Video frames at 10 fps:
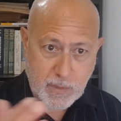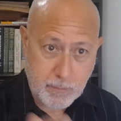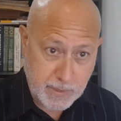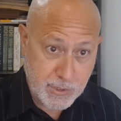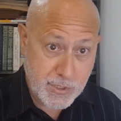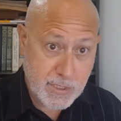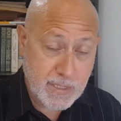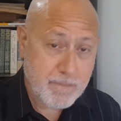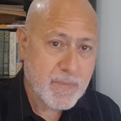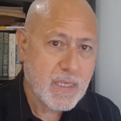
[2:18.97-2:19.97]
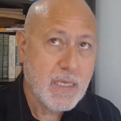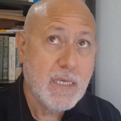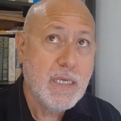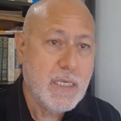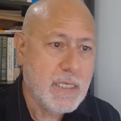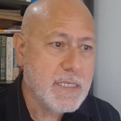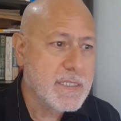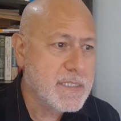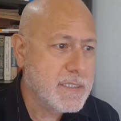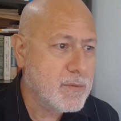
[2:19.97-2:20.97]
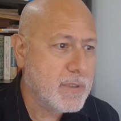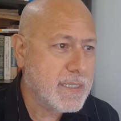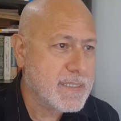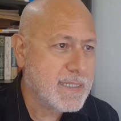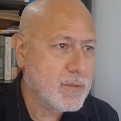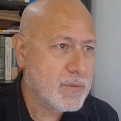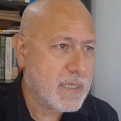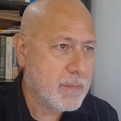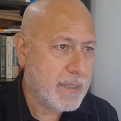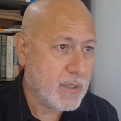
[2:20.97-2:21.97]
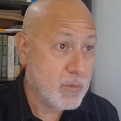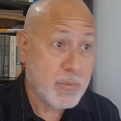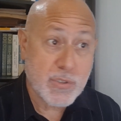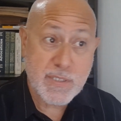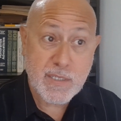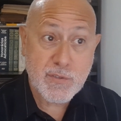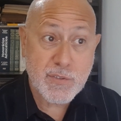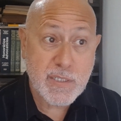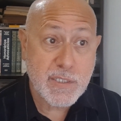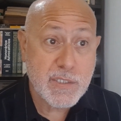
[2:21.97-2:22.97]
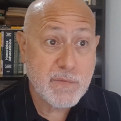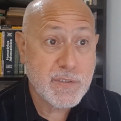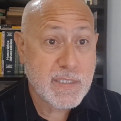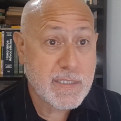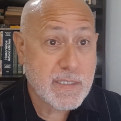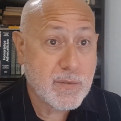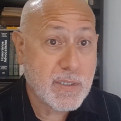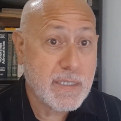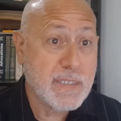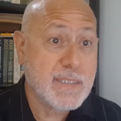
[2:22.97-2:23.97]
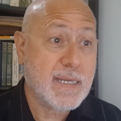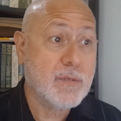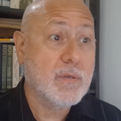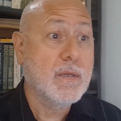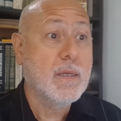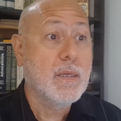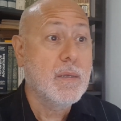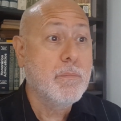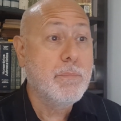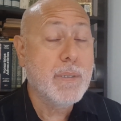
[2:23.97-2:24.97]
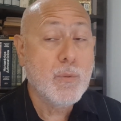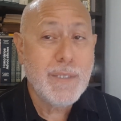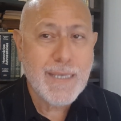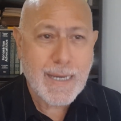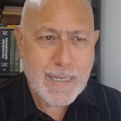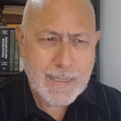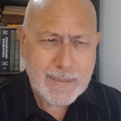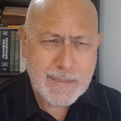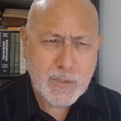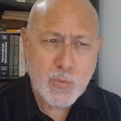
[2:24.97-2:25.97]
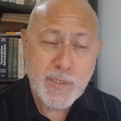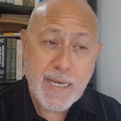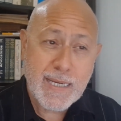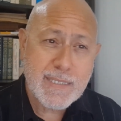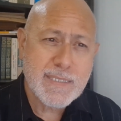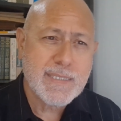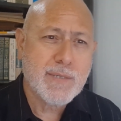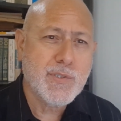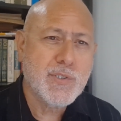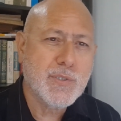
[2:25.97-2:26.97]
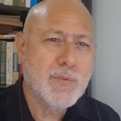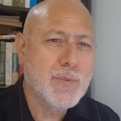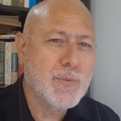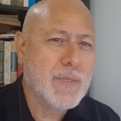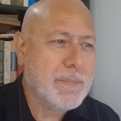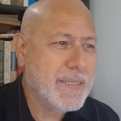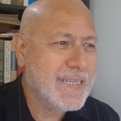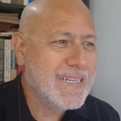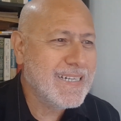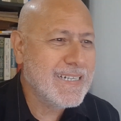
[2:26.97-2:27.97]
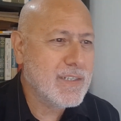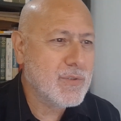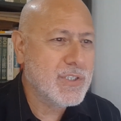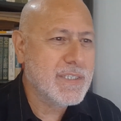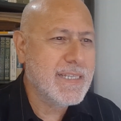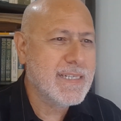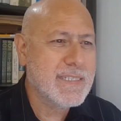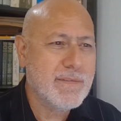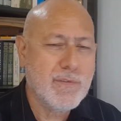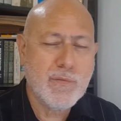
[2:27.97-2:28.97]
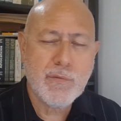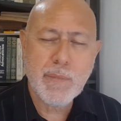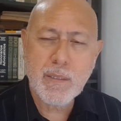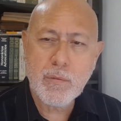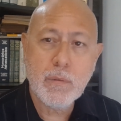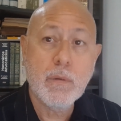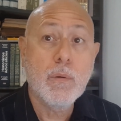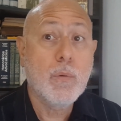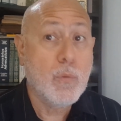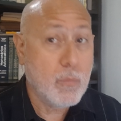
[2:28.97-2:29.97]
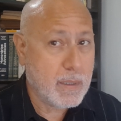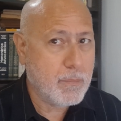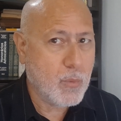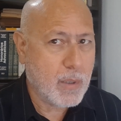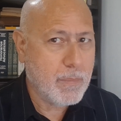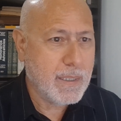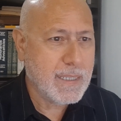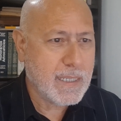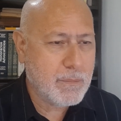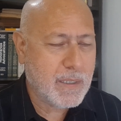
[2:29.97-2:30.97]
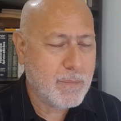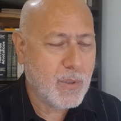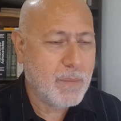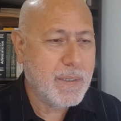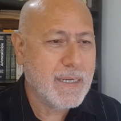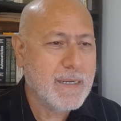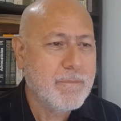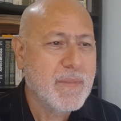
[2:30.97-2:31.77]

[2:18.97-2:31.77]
medicina e segurança do trabalho. O processo seletivo está sendo organizado pelo IADES. O IADES é o Instituto Americano de Desenvolvimento, uma boa banca, uma boa banca,